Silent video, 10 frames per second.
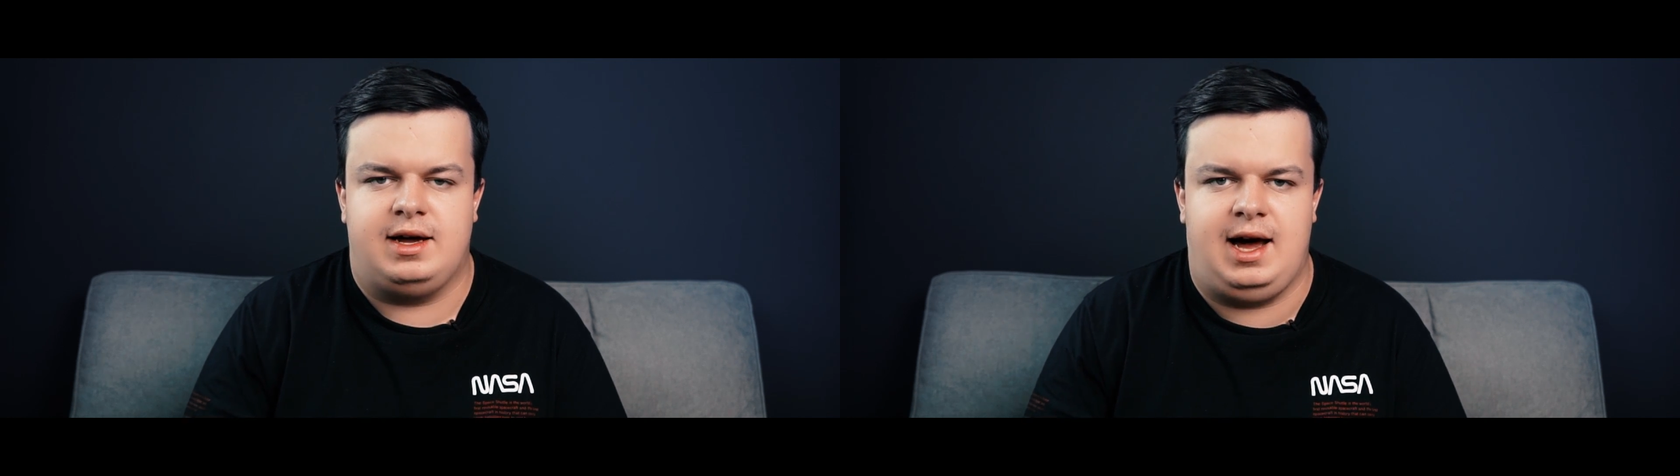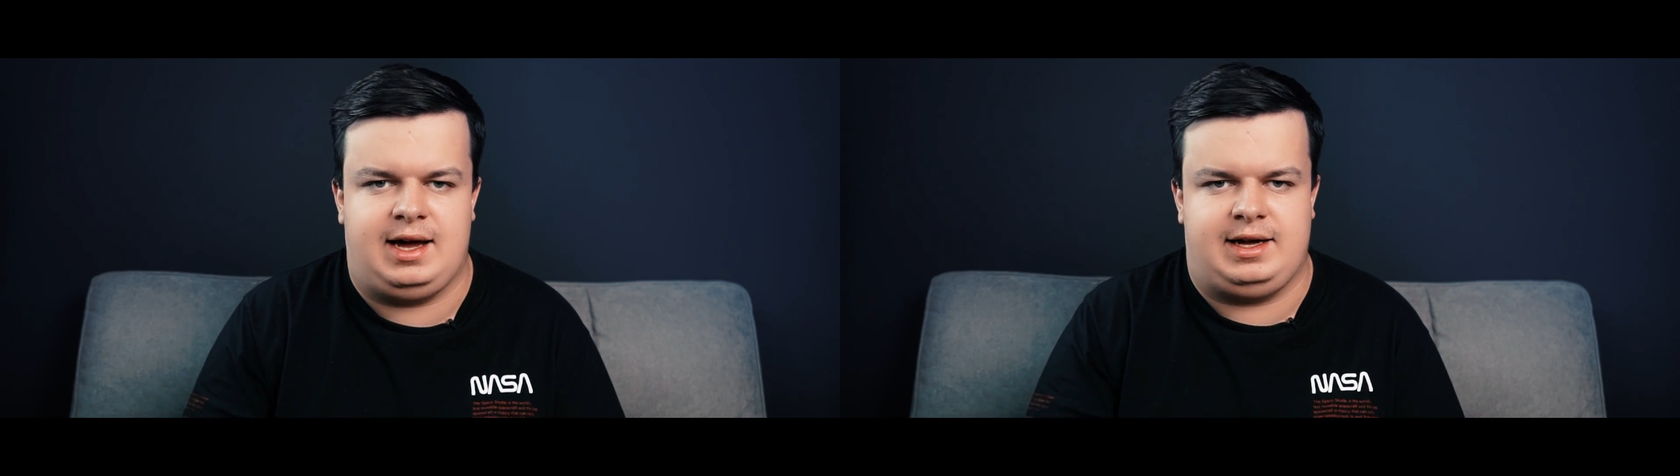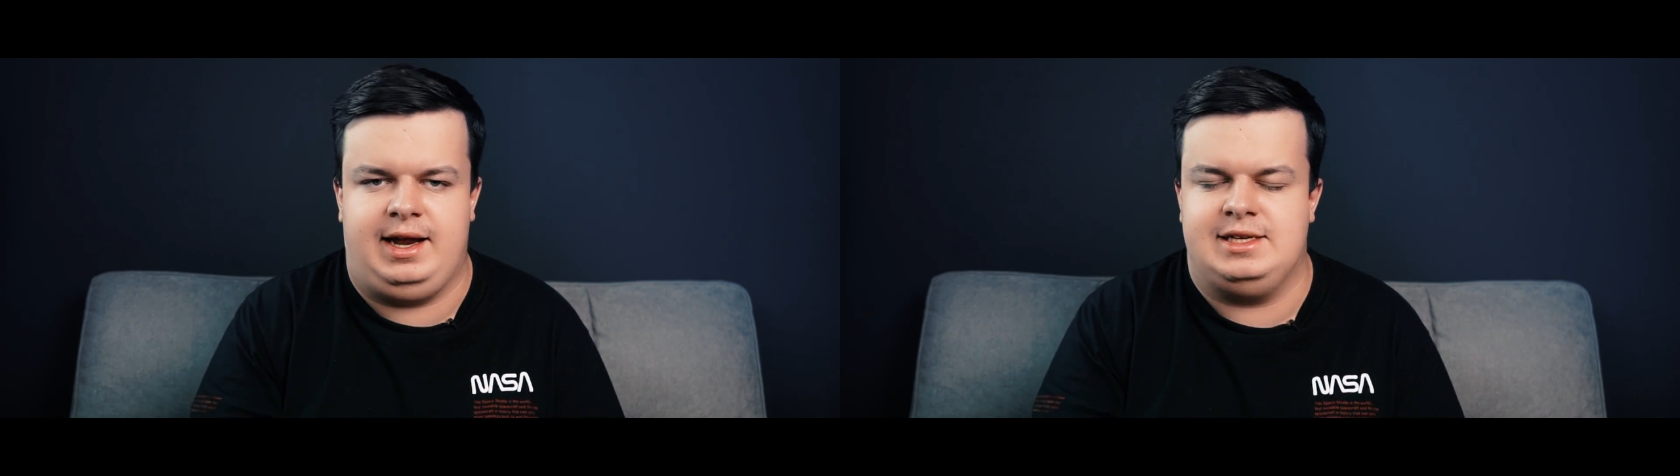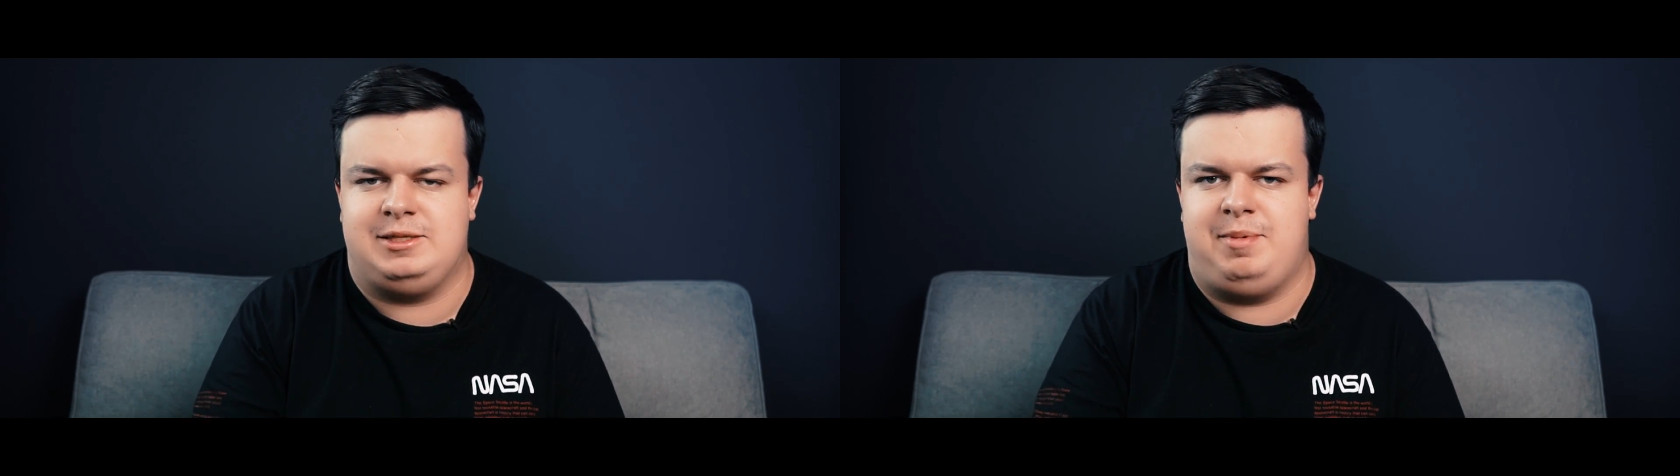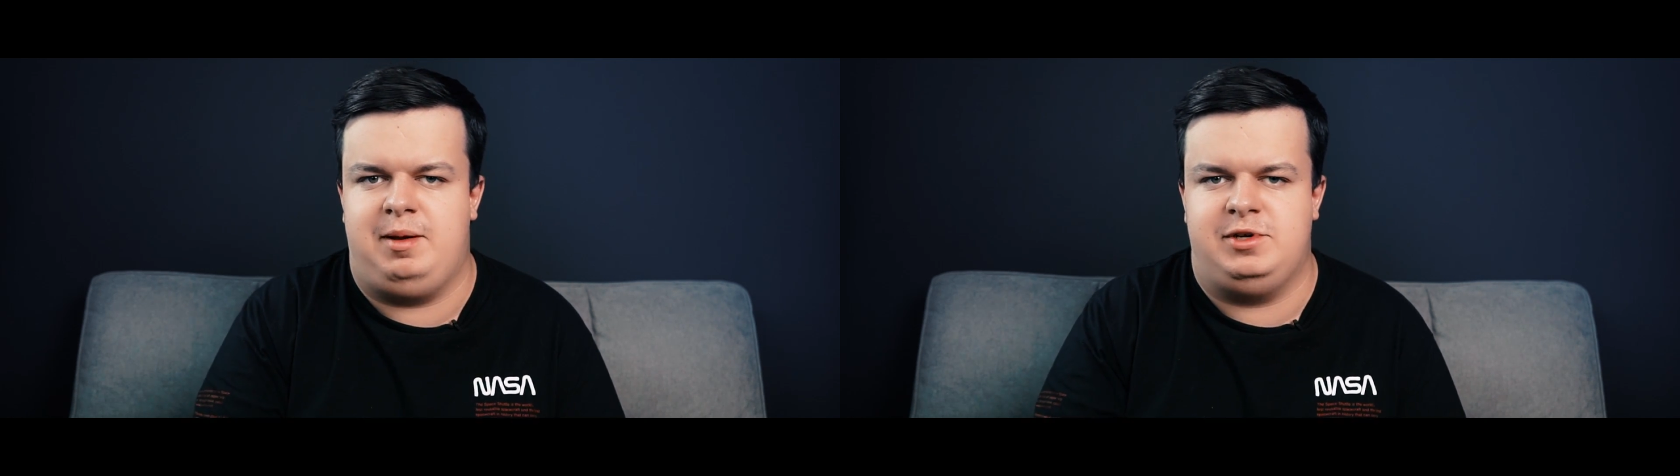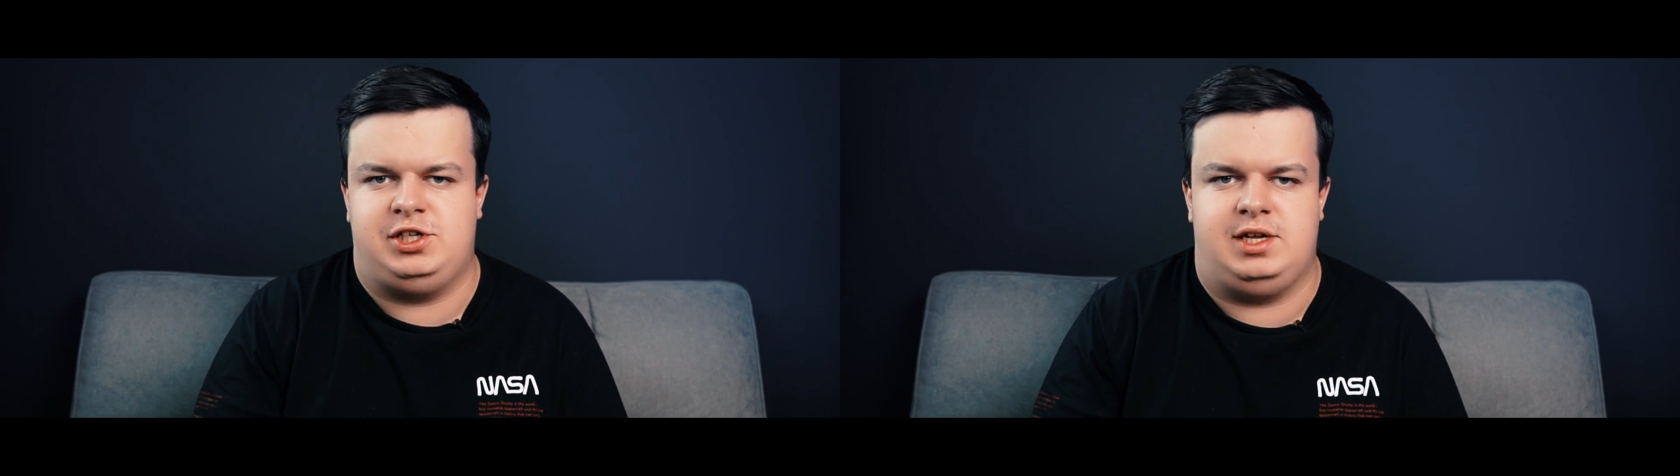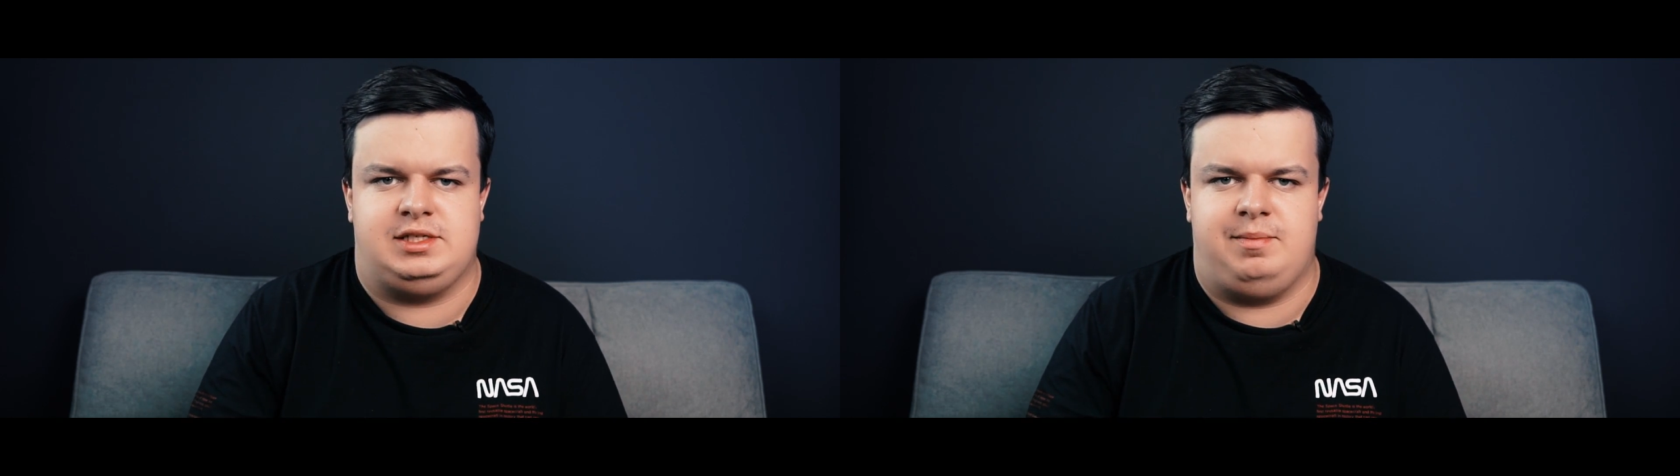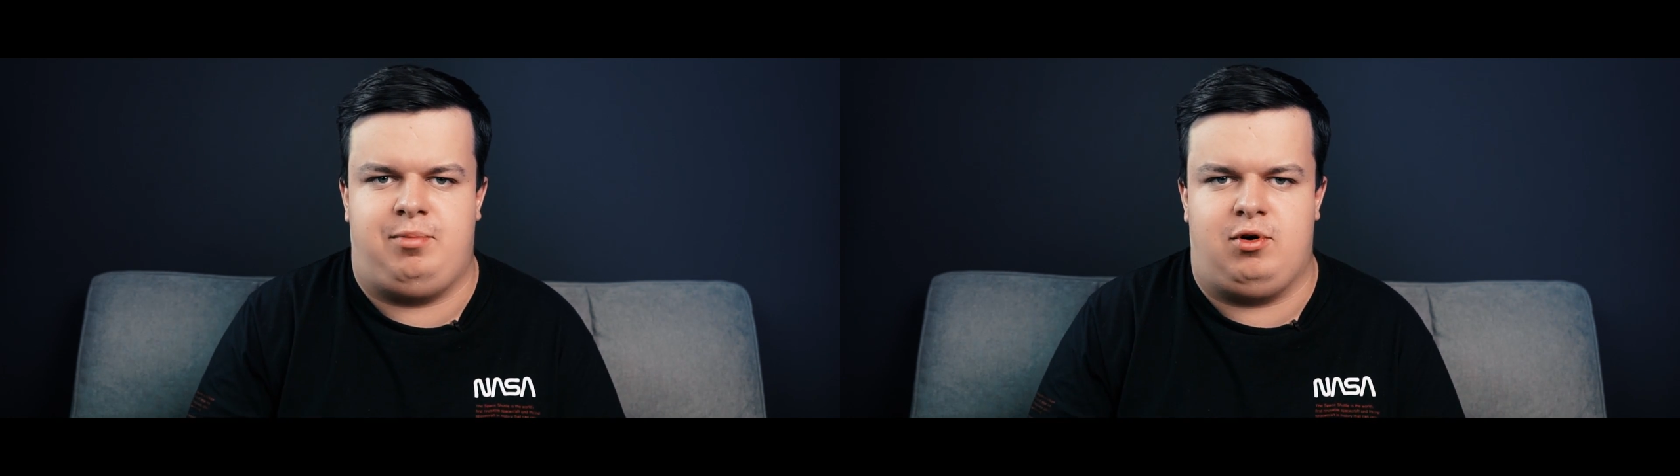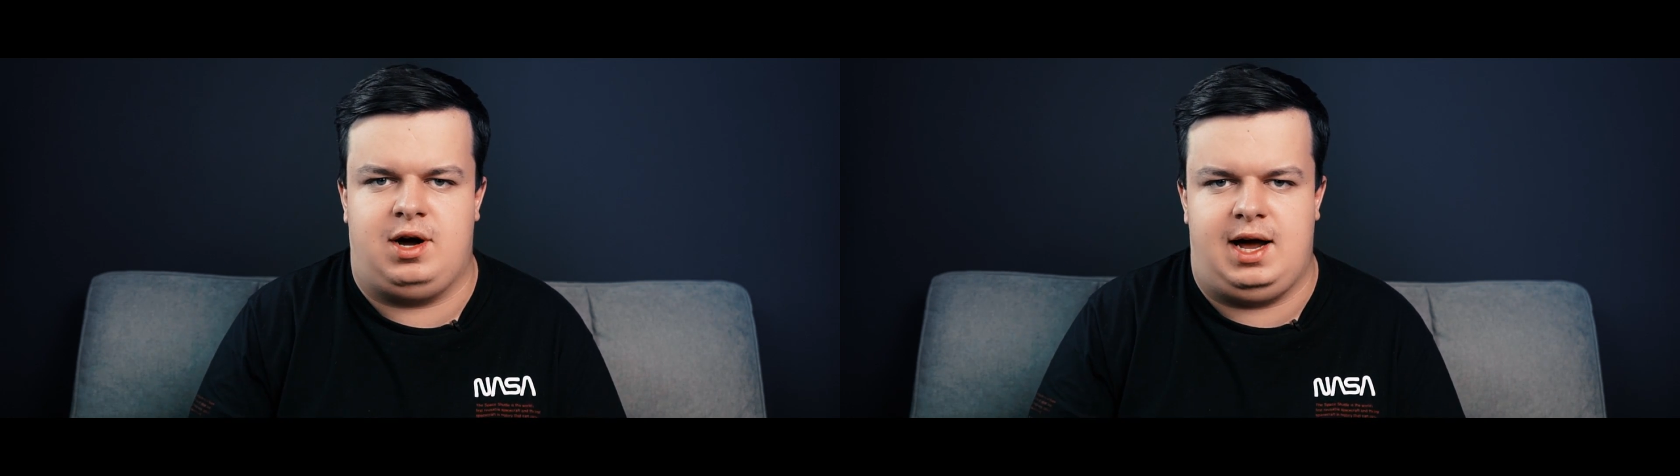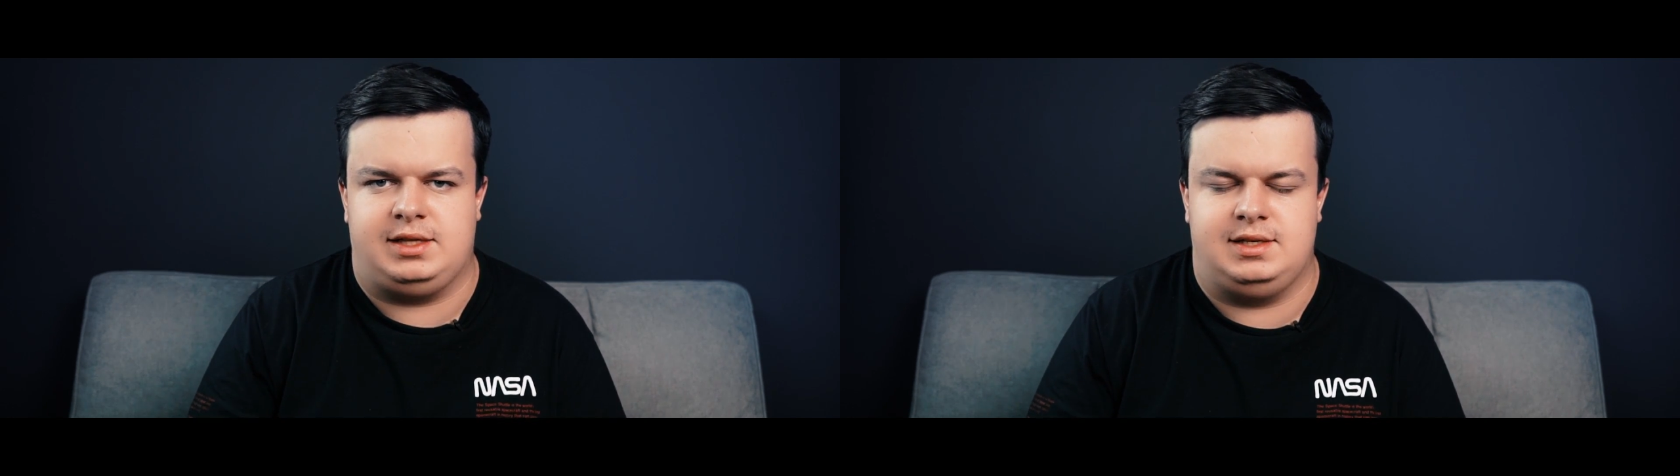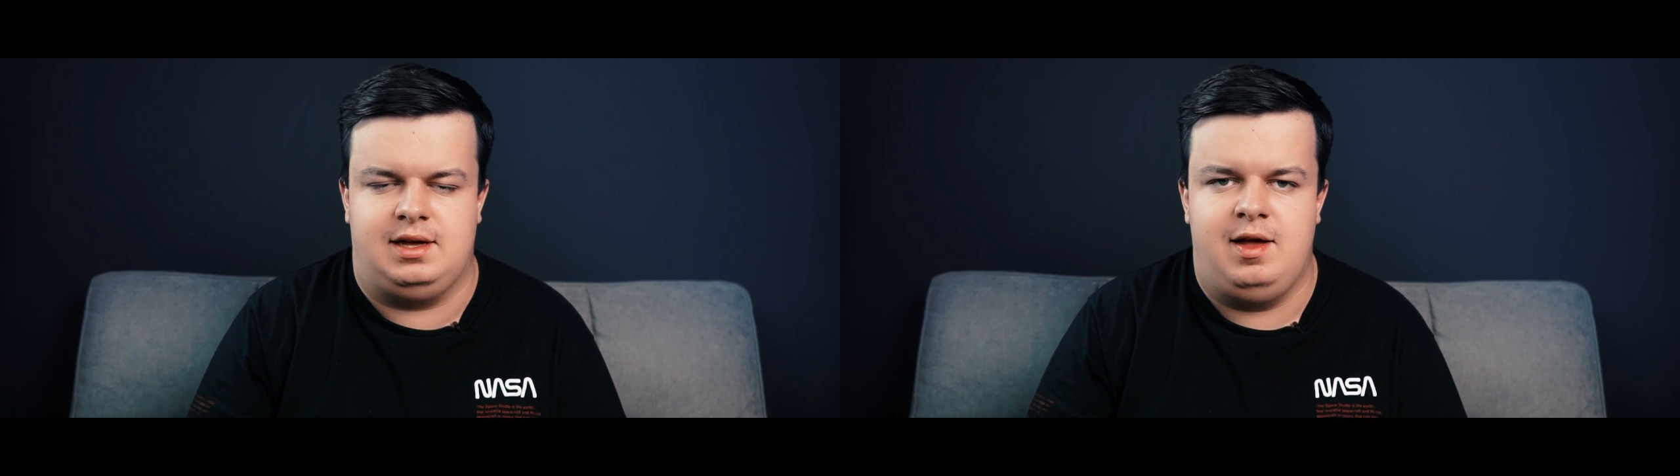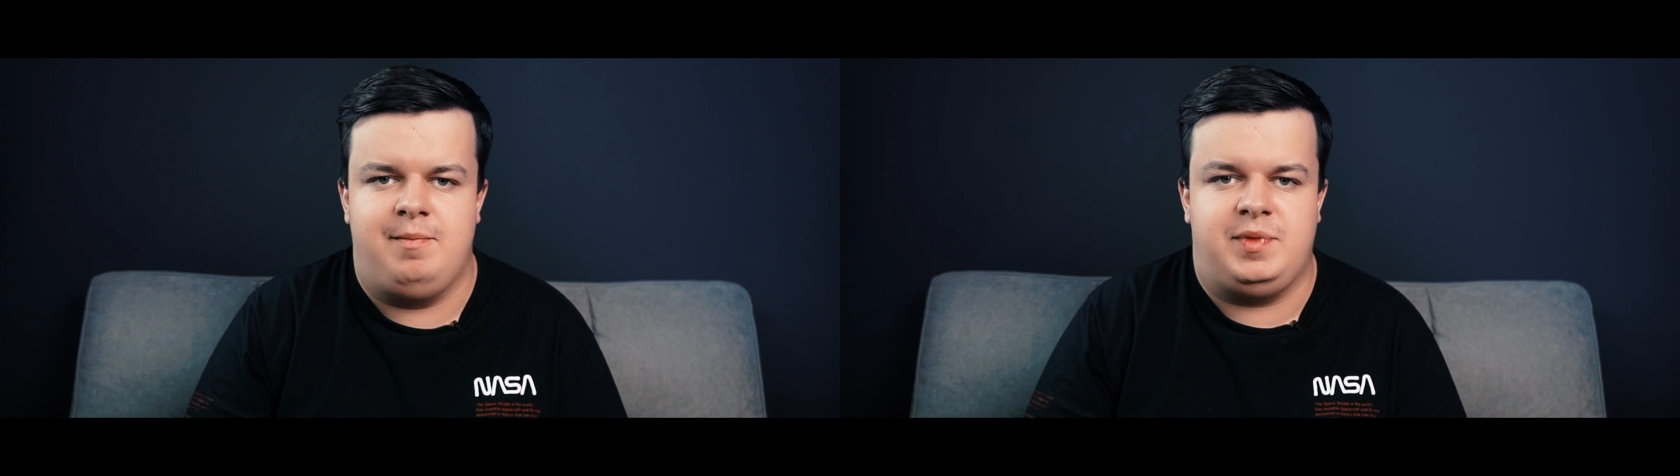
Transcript: как крест перемещался по карте.